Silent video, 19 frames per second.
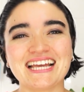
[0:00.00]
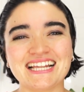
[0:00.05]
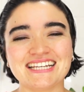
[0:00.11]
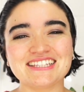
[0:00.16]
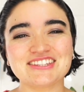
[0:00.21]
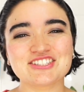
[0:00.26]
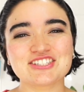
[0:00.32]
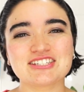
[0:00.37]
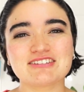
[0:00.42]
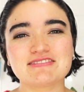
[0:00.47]

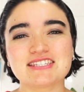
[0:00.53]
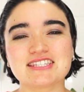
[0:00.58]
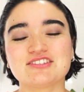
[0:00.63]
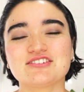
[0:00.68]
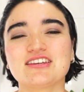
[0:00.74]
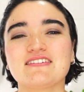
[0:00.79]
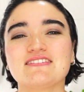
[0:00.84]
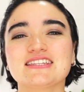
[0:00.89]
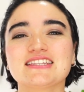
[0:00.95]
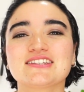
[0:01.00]
Listo
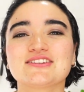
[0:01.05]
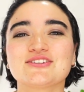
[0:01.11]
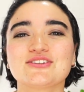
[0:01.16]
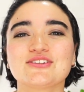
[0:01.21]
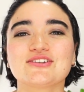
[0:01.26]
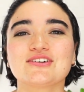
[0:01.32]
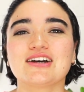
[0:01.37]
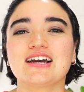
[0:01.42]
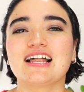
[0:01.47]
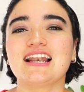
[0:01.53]
chefcito, ya viste
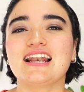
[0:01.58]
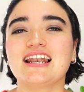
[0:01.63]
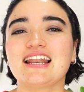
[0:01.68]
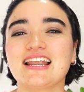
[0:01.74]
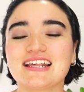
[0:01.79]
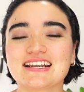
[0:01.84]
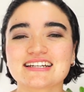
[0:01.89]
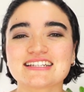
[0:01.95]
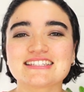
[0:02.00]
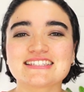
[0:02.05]
toda
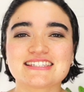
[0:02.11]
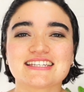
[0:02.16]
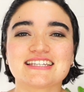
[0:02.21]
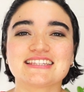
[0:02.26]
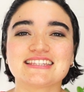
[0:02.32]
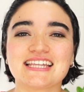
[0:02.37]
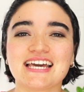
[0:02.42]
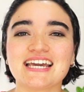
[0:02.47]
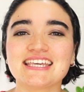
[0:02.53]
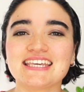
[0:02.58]
la
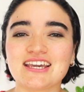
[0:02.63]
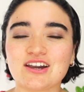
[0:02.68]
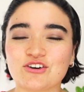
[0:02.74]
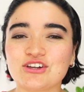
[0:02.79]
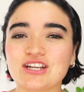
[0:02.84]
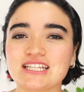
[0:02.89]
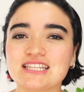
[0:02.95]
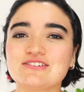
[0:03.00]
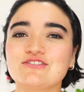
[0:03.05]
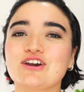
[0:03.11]
receta y
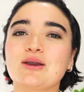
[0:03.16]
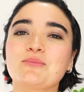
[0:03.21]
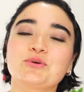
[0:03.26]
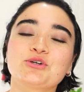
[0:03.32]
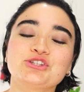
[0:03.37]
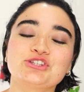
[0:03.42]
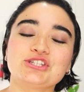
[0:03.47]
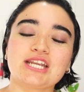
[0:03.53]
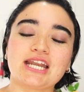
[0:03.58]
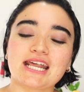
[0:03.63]
ahora te voy a
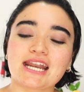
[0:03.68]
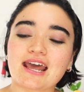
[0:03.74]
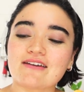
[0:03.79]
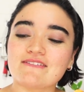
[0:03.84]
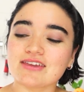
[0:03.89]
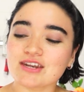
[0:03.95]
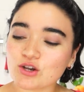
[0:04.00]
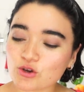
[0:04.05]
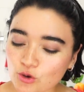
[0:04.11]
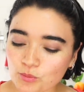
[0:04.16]
mostrar
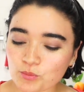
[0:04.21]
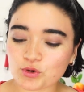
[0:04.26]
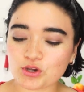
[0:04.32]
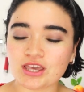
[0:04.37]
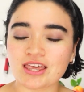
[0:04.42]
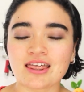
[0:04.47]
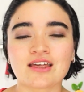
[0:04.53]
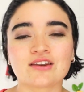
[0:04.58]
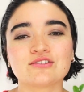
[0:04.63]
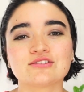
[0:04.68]
a ver cómo
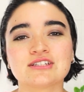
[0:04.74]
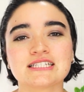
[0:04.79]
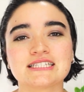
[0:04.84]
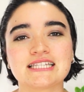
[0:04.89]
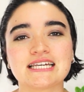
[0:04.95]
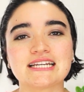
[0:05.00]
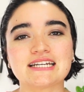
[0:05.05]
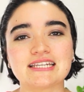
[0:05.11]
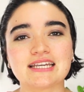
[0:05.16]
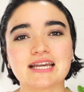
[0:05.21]
quedaron
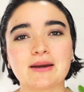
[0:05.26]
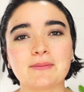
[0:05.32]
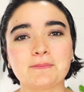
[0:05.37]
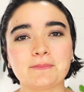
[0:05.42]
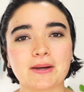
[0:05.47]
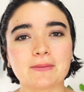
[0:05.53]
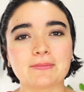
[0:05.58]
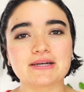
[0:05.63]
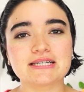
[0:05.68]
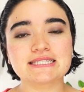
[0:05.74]
estas ricas
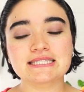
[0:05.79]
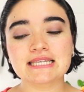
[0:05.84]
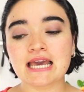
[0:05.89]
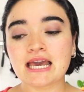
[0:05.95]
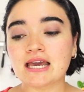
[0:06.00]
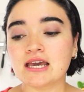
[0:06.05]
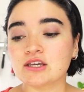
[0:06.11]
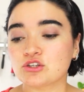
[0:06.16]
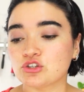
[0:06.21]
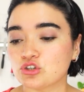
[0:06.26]
papas.
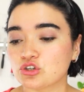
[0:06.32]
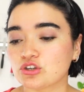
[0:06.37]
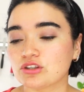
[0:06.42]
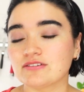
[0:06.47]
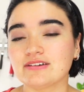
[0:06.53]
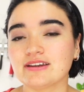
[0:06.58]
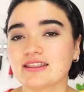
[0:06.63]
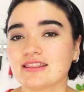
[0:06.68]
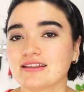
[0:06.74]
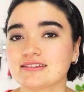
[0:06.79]
Yo
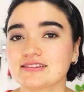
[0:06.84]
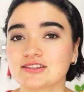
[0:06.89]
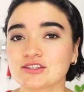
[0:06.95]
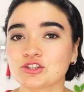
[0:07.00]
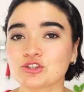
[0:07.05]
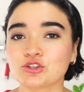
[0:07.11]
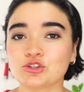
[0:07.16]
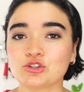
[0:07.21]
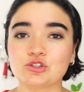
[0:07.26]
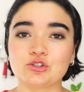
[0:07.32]
de verdad
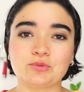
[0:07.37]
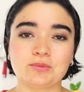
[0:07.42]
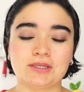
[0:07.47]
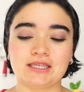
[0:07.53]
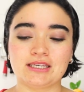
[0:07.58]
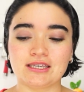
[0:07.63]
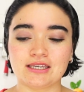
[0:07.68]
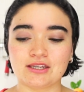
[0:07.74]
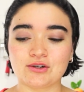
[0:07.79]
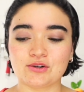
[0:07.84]
no
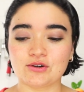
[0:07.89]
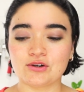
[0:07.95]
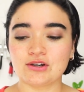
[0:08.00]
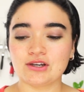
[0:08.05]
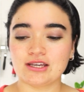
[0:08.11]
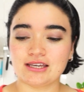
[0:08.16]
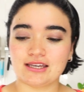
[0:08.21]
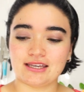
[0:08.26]
me quiero...